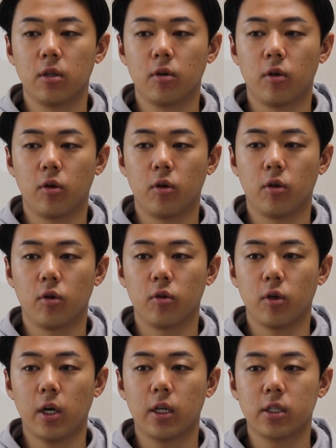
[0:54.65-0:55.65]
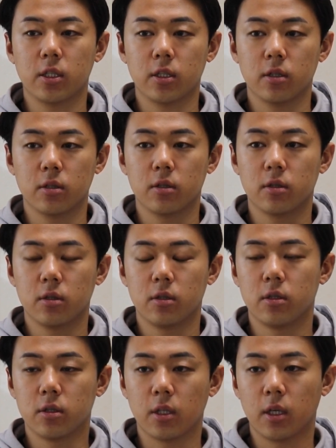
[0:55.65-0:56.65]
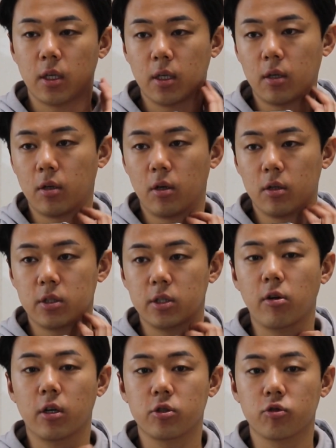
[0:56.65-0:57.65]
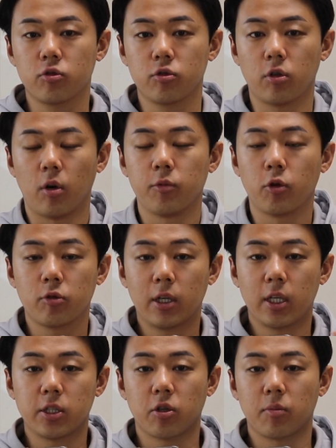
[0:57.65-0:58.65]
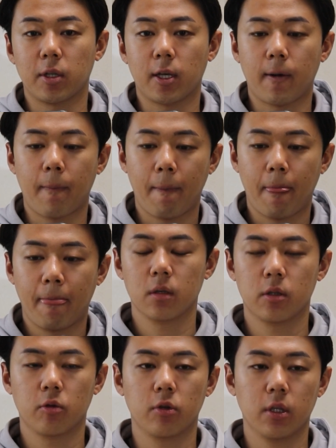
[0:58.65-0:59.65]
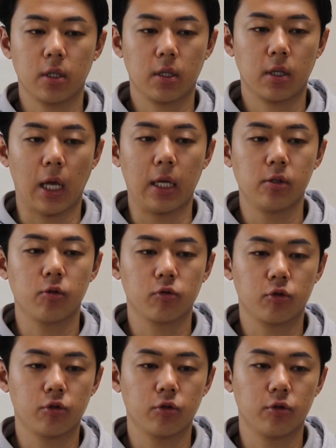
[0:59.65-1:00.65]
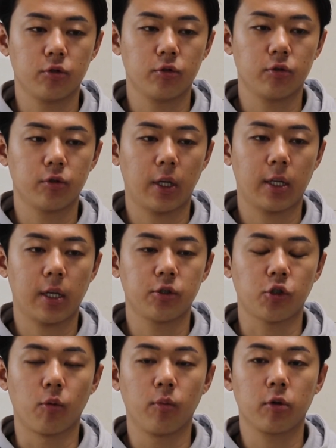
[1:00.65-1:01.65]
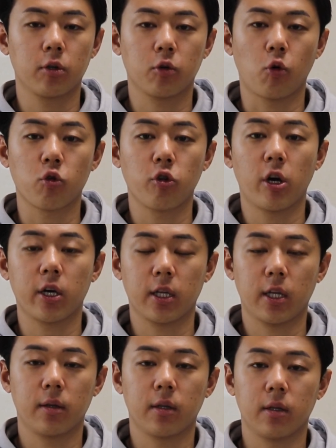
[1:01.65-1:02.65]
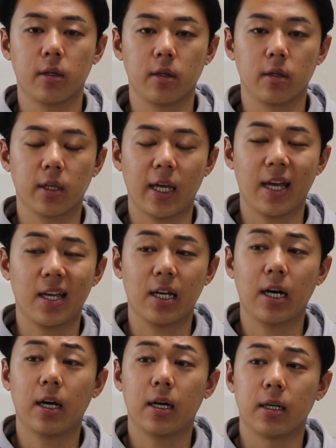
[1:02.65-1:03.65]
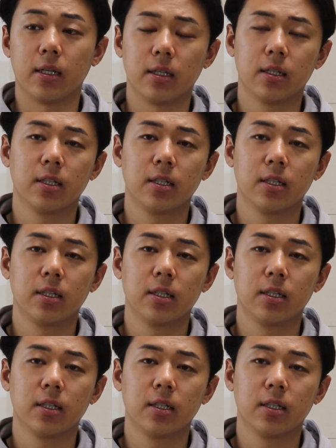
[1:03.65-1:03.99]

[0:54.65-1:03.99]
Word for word: 어 하나씩 이제 찍어 가지고 업로드할 예정입니다. 그리고 이 개인 송출에 대한 정보를 공유하게 된 계기가